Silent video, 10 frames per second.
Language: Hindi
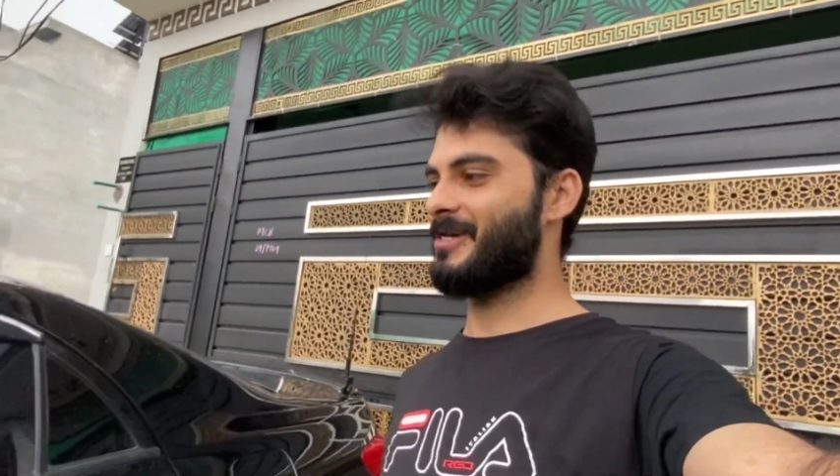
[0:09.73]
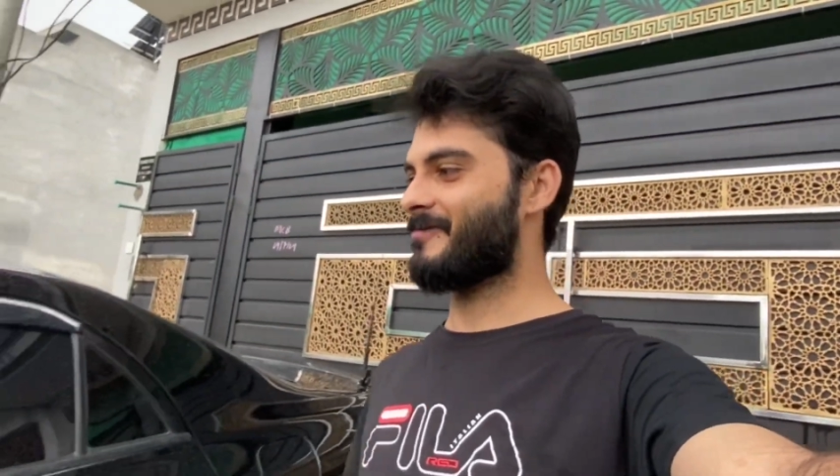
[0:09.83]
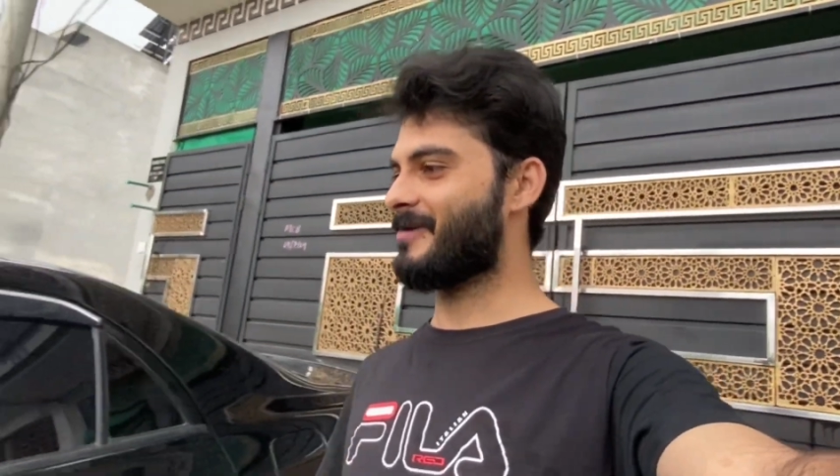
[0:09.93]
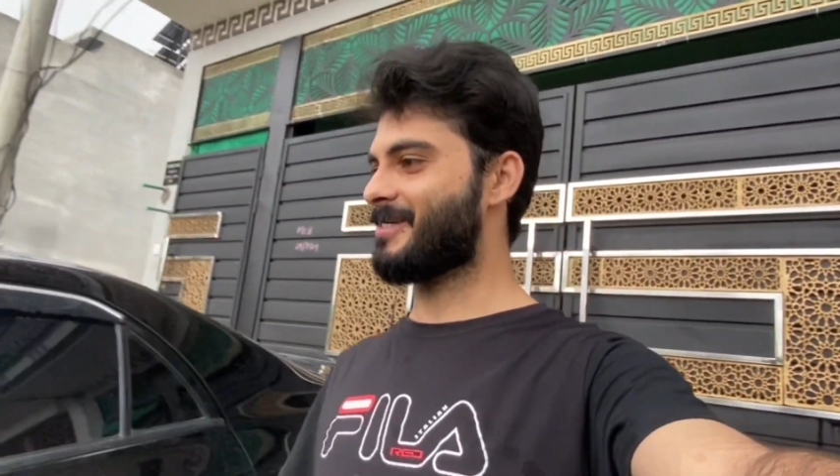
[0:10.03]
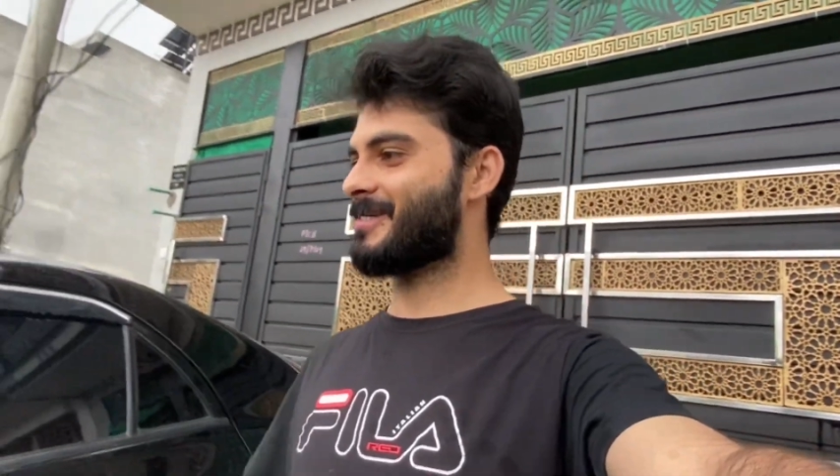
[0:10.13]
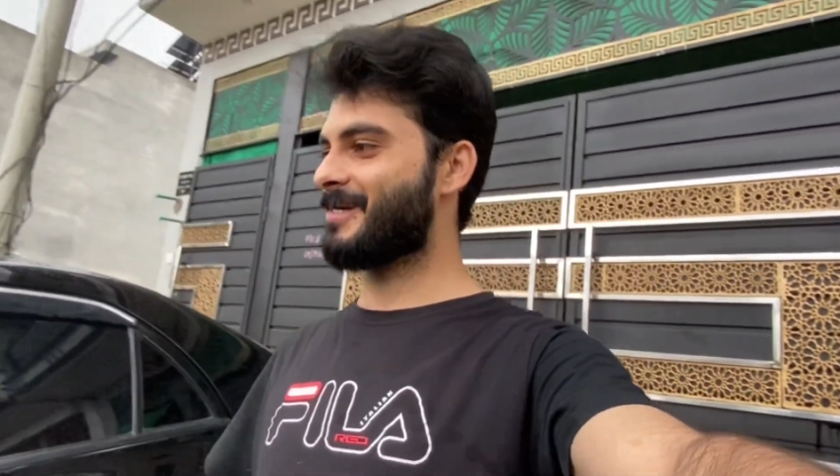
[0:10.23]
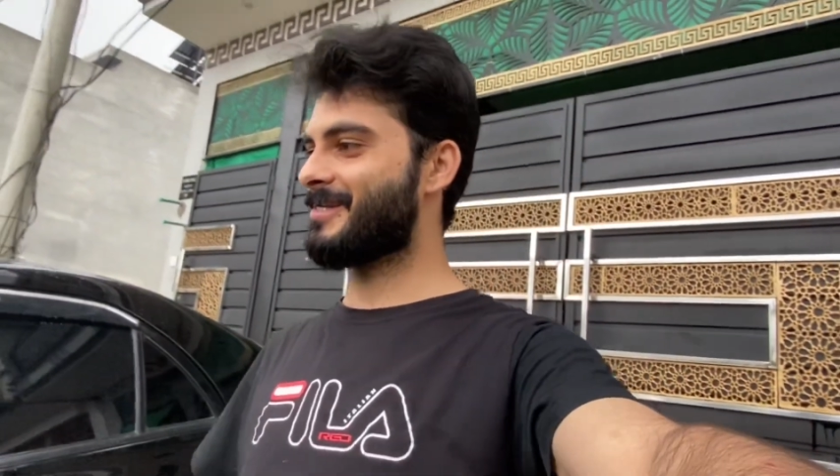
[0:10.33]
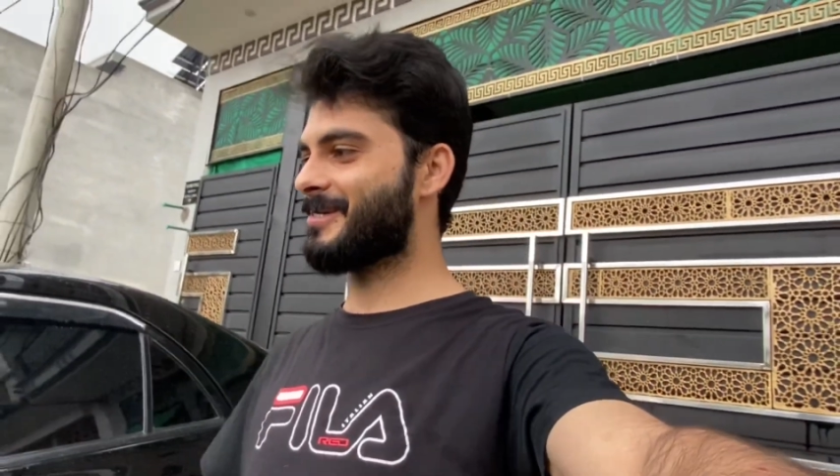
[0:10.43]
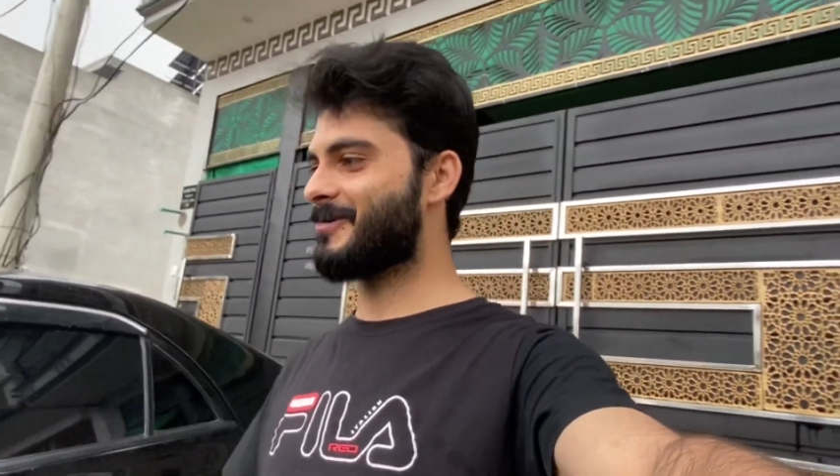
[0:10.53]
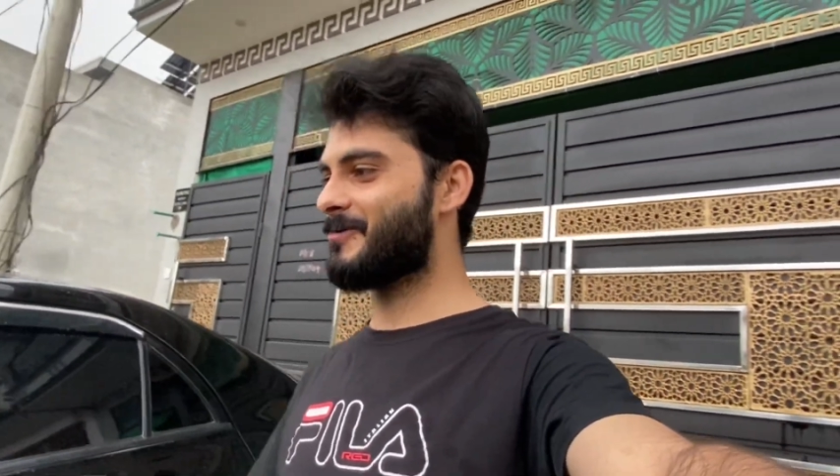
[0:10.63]
ये वलीद खान
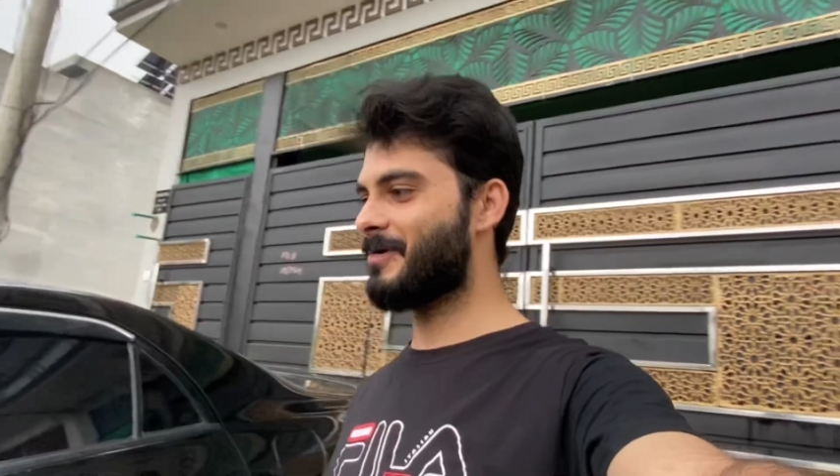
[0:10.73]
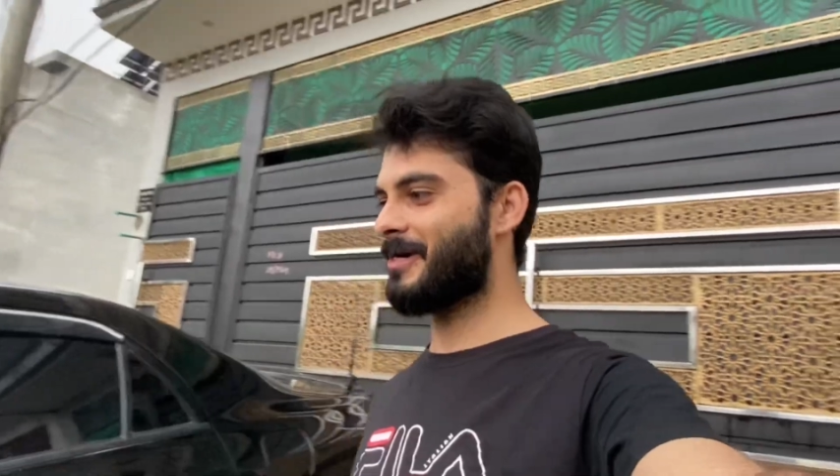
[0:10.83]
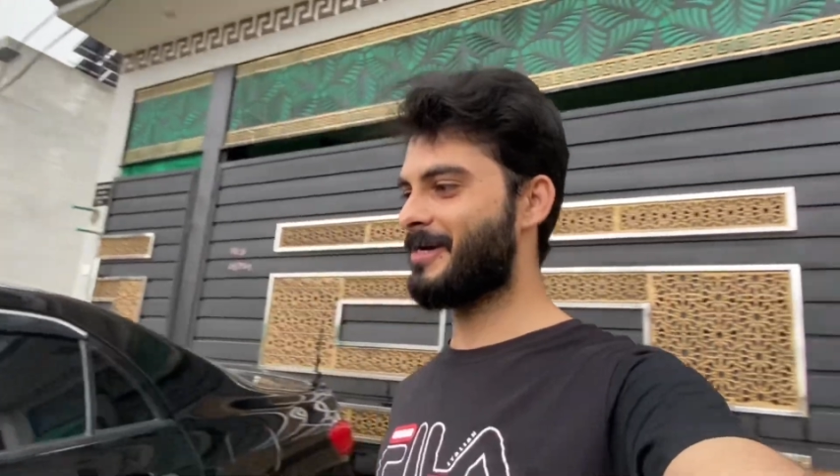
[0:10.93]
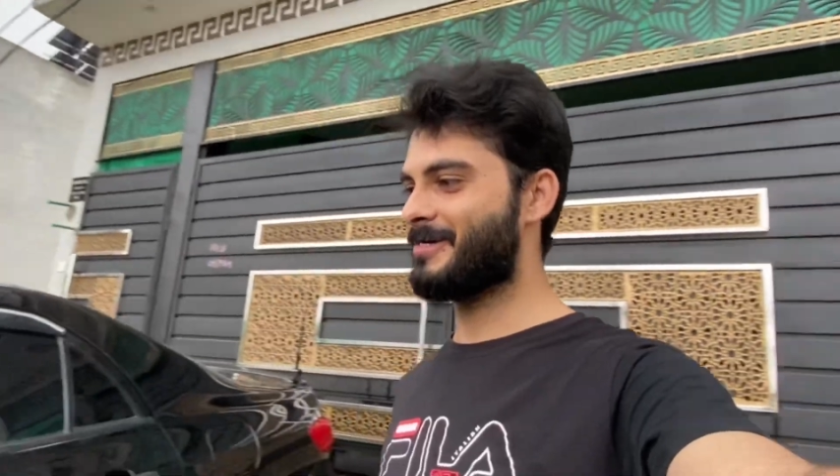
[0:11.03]
लगा हुआ है